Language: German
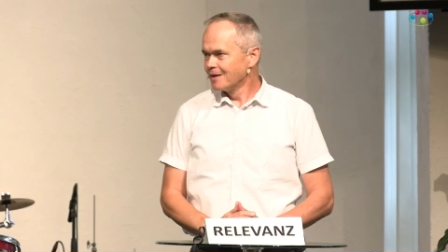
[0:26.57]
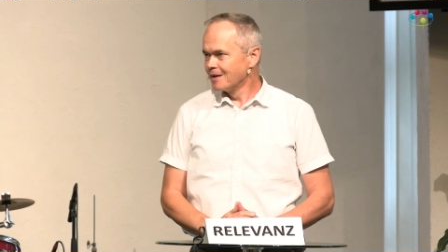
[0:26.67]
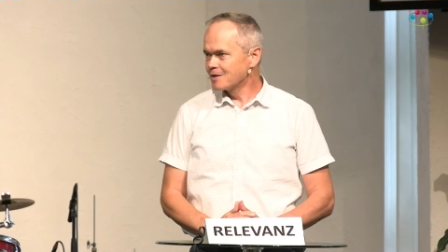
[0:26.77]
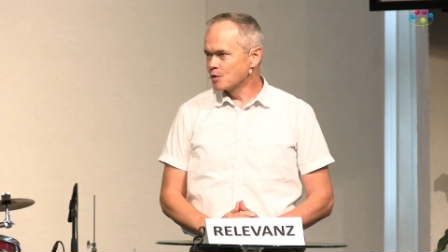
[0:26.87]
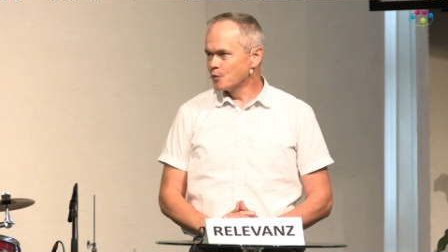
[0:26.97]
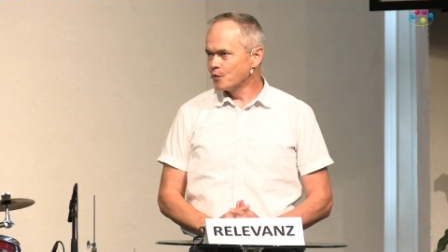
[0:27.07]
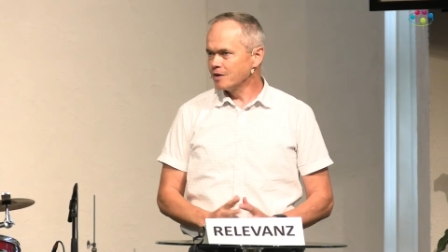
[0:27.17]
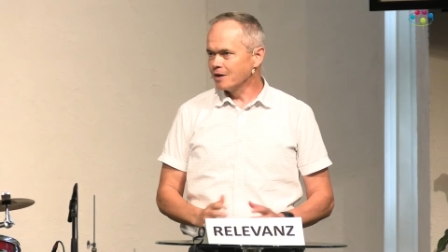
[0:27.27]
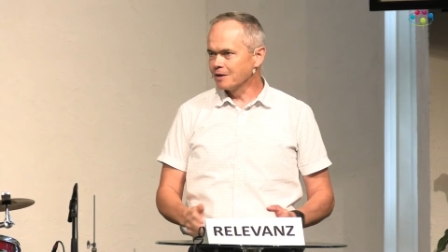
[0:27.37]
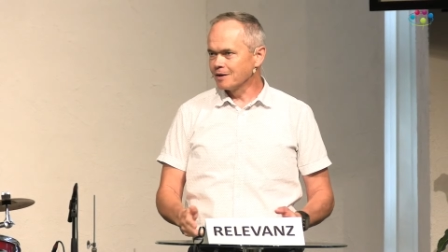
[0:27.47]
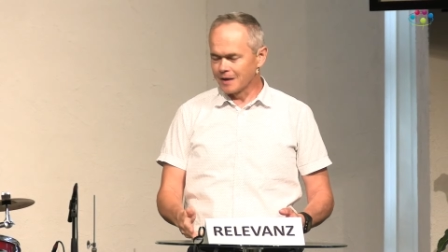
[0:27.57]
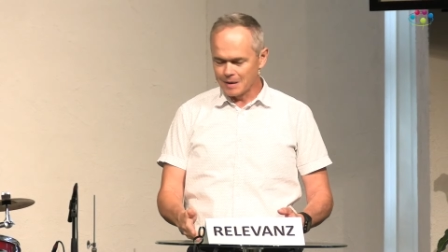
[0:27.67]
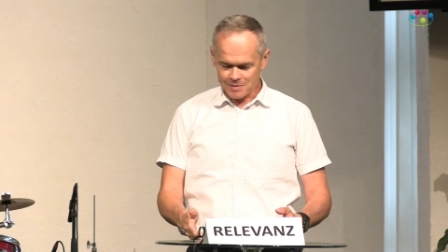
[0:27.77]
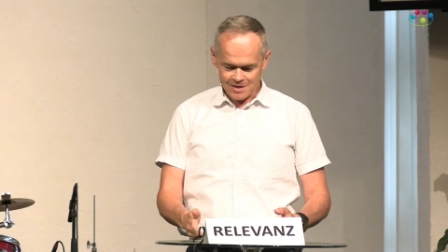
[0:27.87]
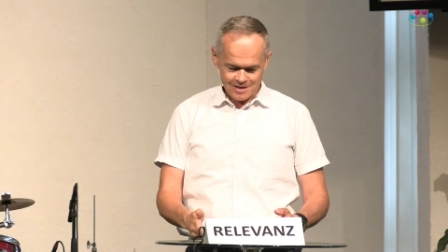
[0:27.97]
Ich hoffe, ihr
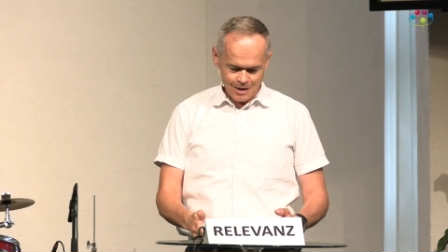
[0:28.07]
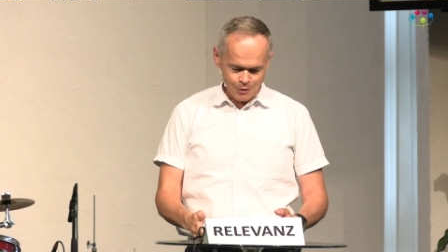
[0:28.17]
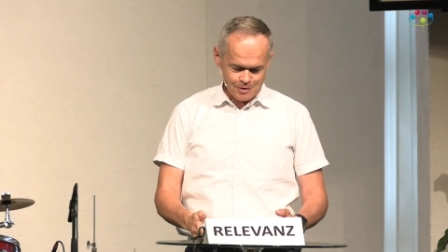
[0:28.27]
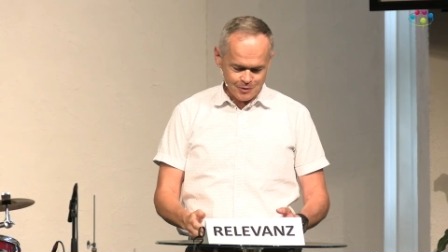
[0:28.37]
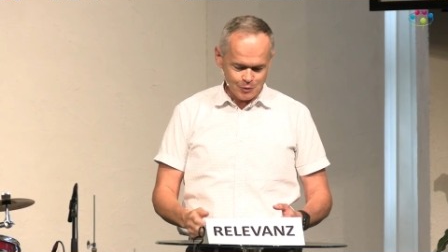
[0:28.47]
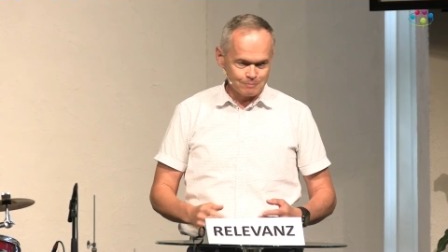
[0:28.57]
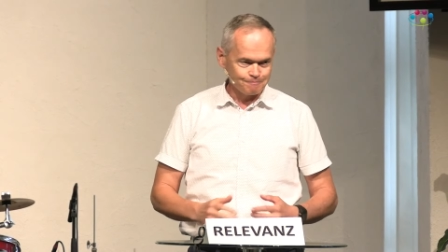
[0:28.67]
erlebt das auch so.